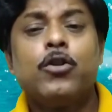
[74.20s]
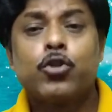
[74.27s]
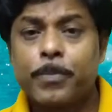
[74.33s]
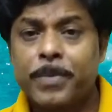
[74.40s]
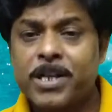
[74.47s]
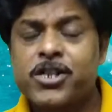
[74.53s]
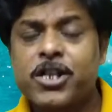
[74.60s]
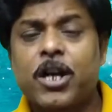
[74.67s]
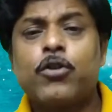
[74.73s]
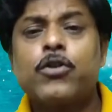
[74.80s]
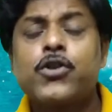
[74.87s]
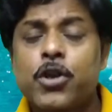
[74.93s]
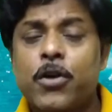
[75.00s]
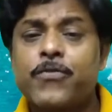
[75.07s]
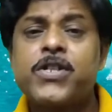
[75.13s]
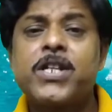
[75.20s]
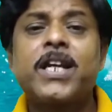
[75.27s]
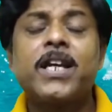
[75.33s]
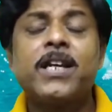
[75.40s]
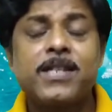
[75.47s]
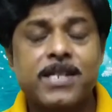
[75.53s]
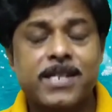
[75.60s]
তোমরা জানো
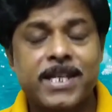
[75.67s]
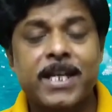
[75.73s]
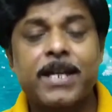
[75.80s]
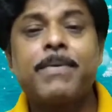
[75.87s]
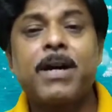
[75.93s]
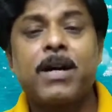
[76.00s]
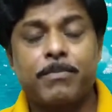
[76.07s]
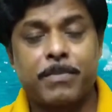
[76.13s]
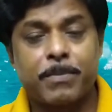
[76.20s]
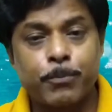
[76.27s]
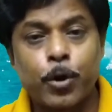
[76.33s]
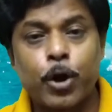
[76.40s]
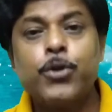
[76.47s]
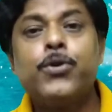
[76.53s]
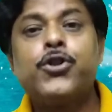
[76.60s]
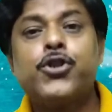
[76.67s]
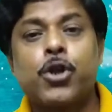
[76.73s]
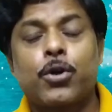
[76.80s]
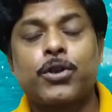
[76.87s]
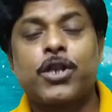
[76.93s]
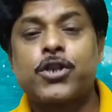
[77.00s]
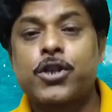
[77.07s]
সবচেয়ে সিনেমা বলিউড
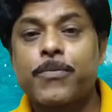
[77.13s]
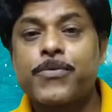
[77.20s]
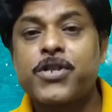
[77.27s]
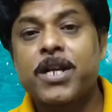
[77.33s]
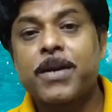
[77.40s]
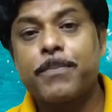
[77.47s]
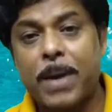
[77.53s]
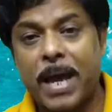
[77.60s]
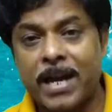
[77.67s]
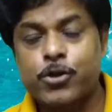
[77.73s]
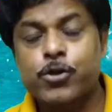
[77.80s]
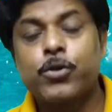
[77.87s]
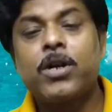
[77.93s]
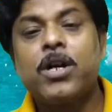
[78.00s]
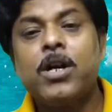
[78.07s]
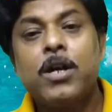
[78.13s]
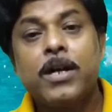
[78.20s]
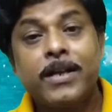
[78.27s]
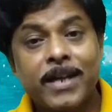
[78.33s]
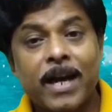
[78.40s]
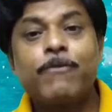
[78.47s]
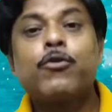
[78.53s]
জগতে সবচেয়ে একজন
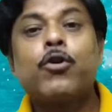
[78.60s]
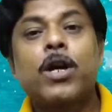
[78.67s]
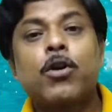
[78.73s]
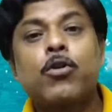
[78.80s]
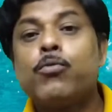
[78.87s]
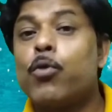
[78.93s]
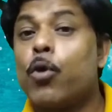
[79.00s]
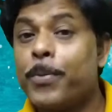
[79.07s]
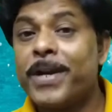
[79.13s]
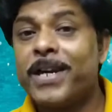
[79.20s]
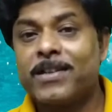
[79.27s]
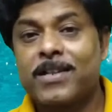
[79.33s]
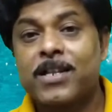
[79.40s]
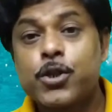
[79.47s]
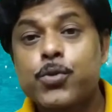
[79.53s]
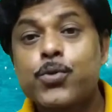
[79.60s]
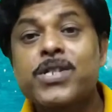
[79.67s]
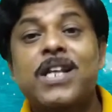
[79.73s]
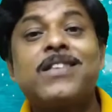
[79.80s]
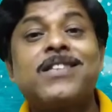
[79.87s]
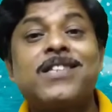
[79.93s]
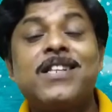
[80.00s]
নাম করা খুব অভিনেতা
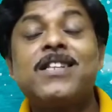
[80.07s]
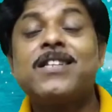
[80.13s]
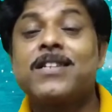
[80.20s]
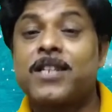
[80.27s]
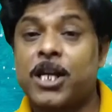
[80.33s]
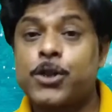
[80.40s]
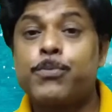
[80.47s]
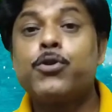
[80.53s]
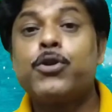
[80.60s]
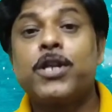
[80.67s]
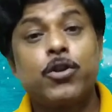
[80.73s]
সুশান্ত সিং রাজপুত